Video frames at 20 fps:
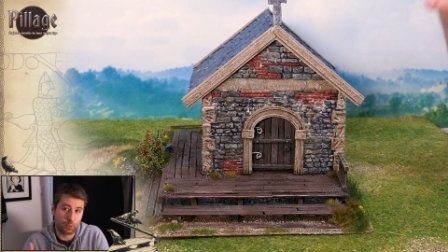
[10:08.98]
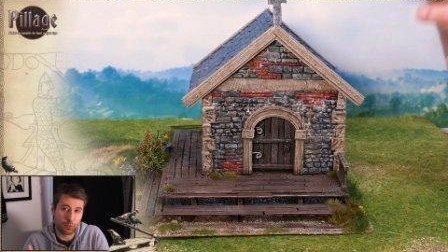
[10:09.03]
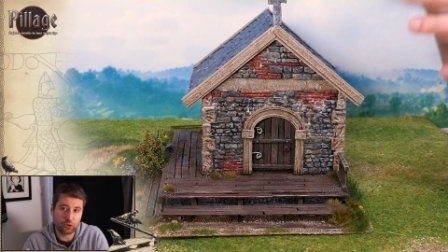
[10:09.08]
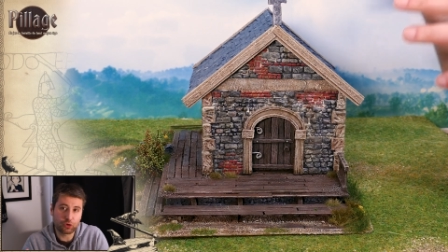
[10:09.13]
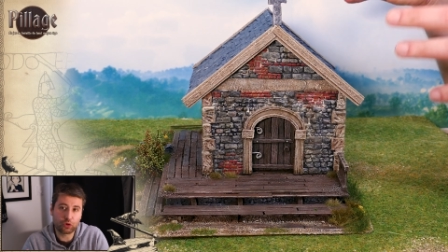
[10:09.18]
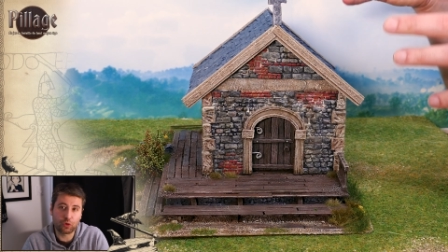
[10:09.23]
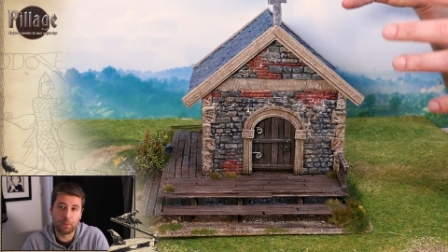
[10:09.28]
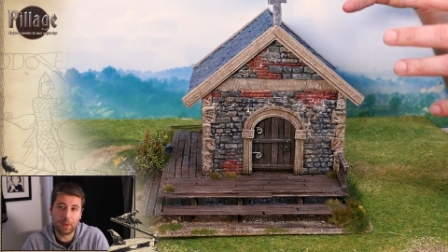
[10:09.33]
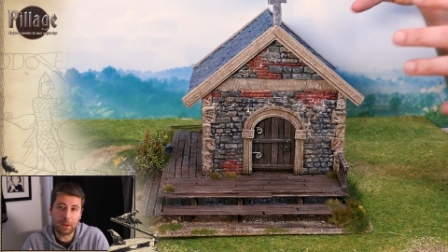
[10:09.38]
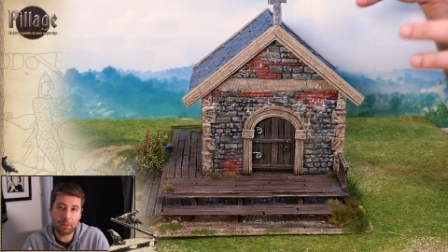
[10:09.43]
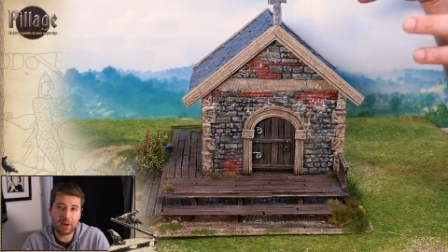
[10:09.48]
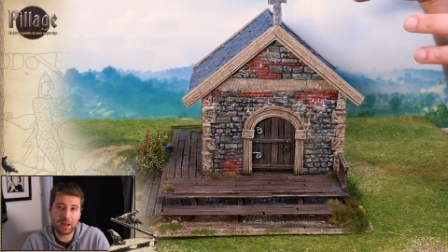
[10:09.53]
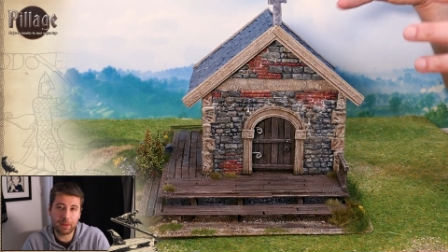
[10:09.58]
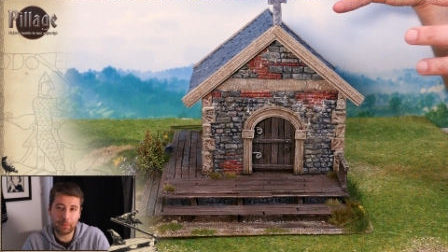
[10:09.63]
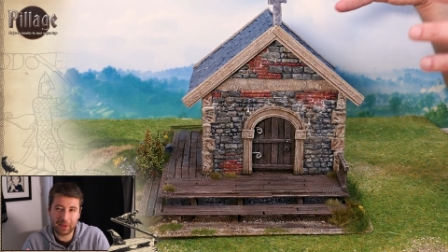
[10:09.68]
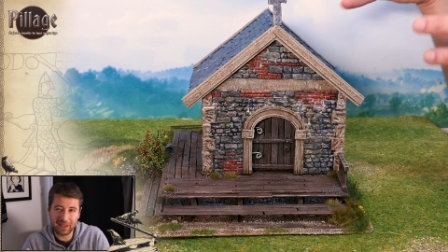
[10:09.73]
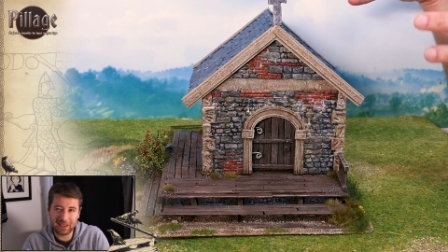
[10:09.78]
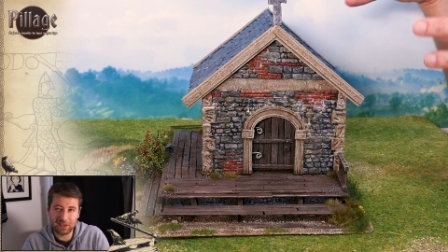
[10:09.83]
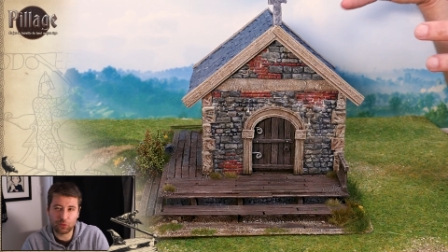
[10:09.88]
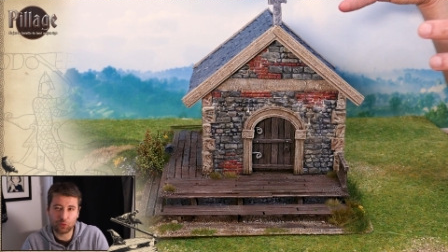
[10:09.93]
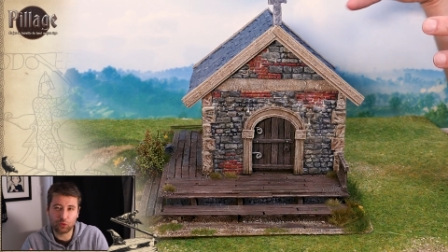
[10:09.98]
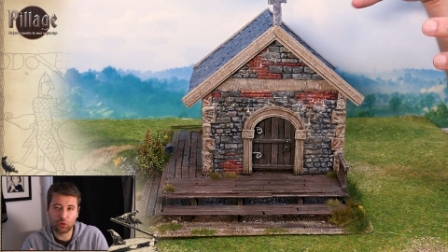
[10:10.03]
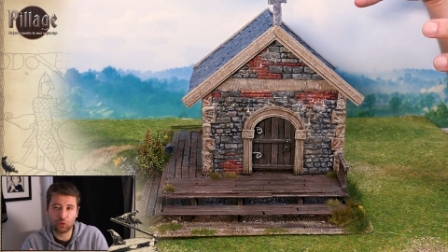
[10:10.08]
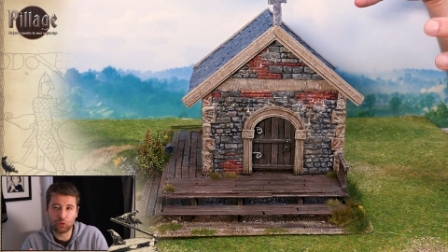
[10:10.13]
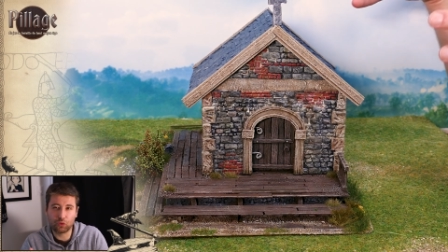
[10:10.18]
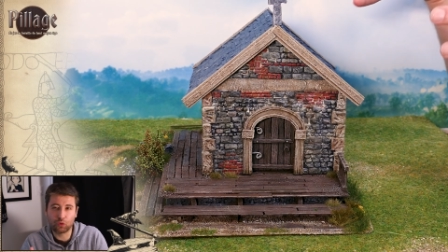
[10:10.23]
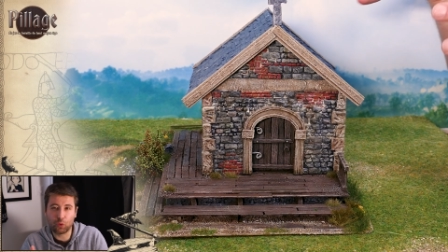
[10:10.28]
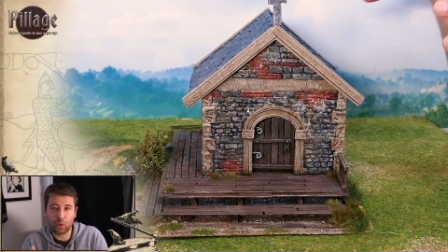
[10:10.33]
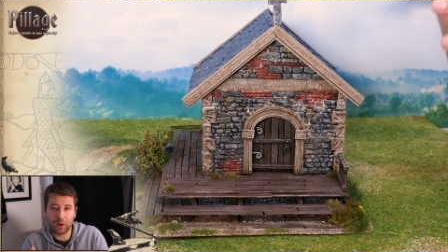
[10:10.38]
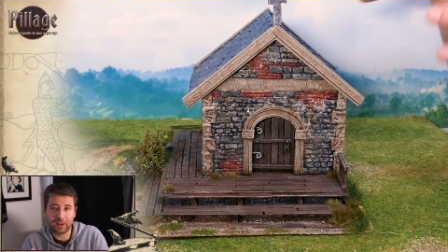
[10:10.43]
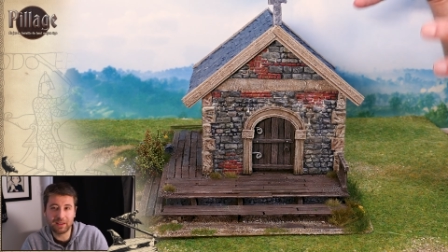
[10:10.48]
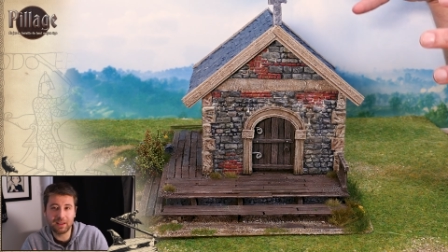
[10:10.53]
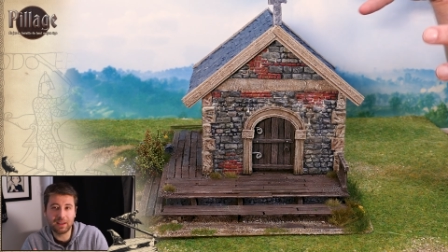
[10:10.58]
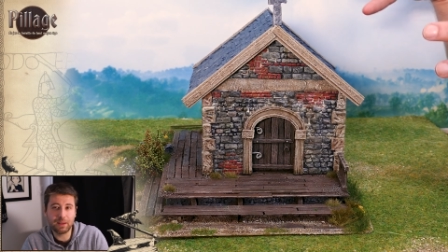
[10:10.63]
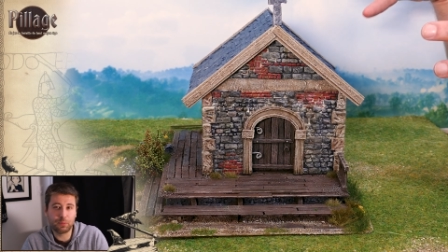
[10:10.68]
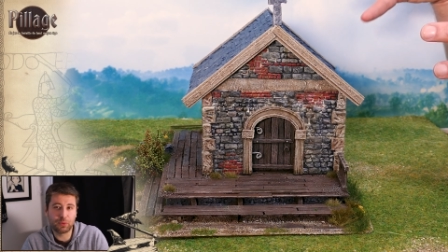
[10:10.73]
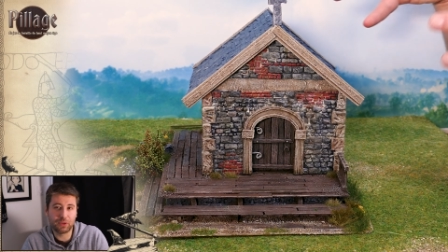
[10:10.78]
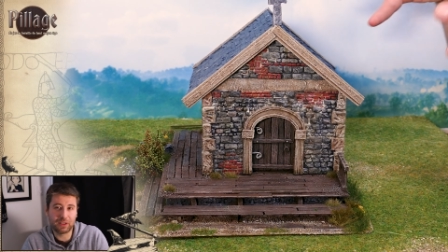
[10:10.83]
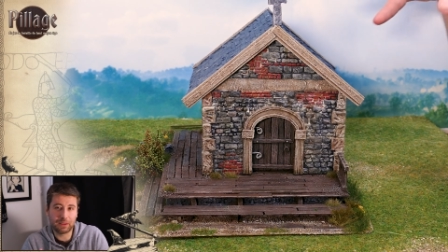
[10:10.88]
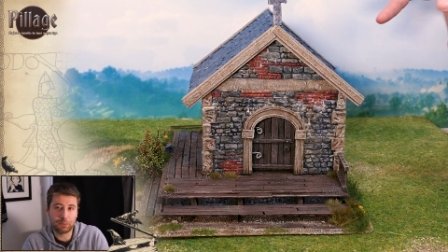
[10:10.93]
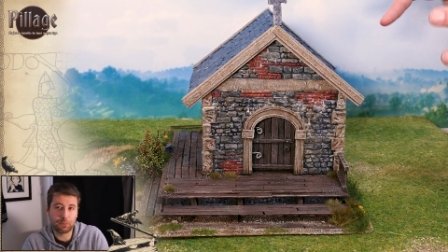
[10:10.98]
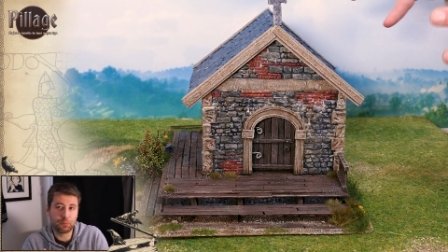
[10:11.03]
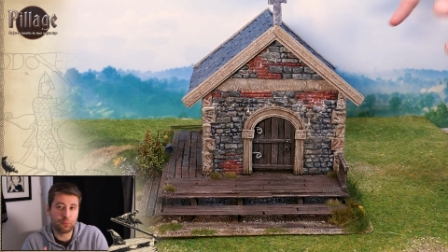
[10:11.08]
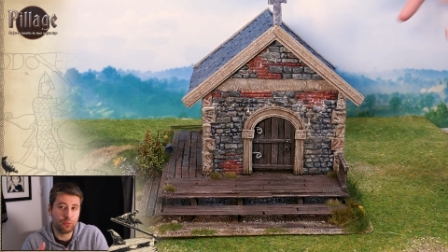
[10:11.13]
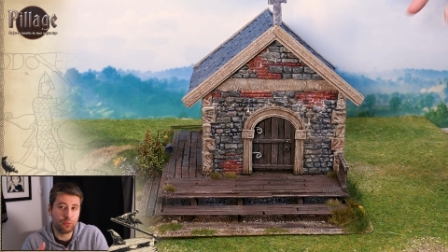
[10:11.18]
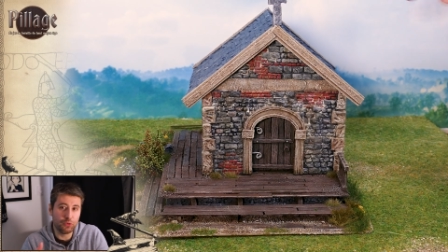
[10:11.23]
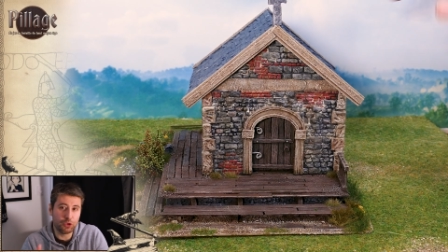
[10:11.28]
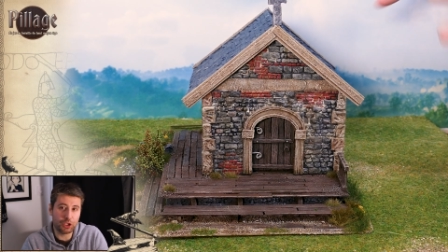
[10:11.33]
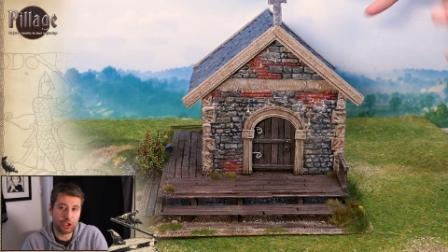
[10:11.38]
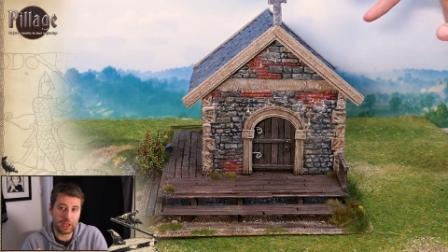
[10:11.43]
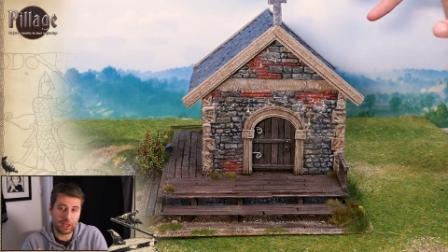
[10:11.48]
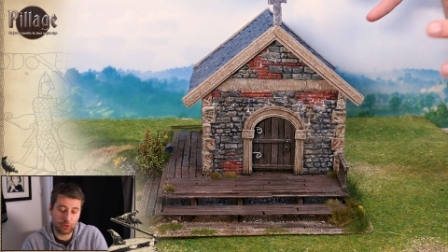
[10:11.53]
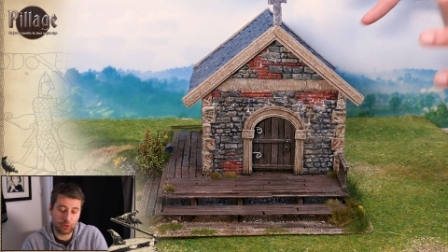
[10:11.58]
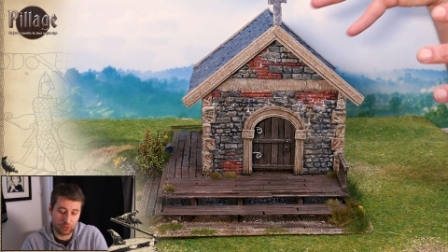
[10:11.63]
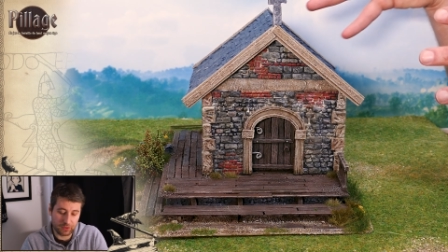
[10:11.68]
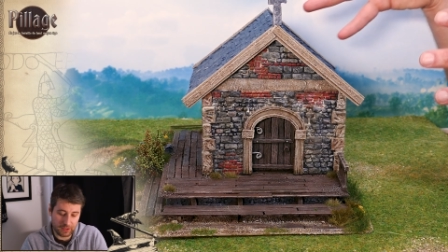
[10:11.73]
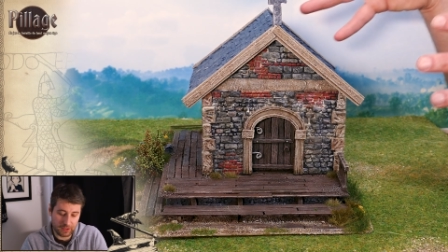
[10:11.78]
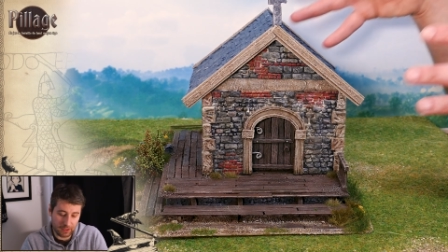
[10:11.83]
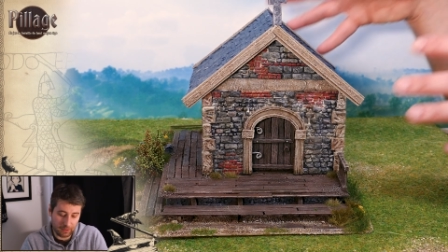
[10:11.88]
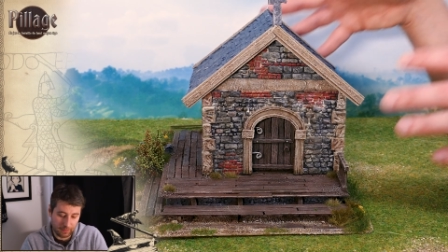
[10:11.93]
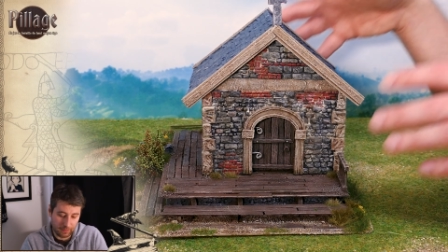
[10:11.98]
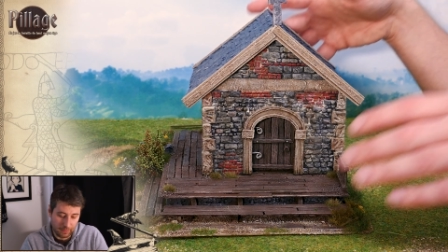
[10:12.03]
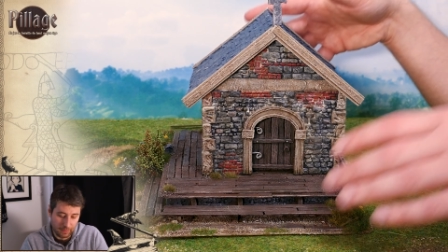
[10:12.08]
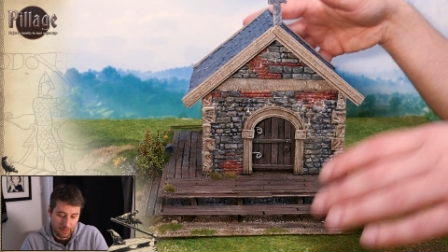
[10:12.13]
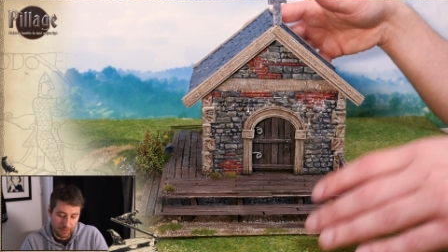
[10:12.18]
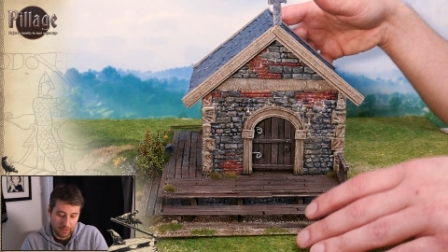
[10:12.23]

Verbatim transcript: je pense que même l'impression 3D est peut-être plus chère que ça.